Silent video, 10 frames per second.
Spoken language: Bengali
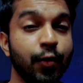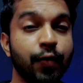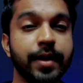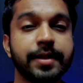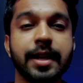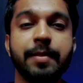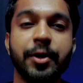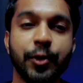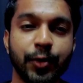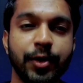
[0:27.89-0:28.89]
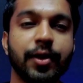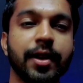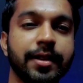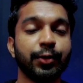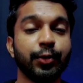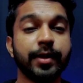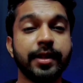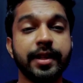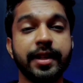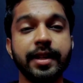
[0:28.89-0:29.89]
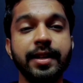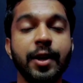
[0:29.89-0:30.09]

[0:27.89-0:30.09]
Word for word: নো ফেস ক্যাম ভিডিও তৈরি করেন তো তাদেরকে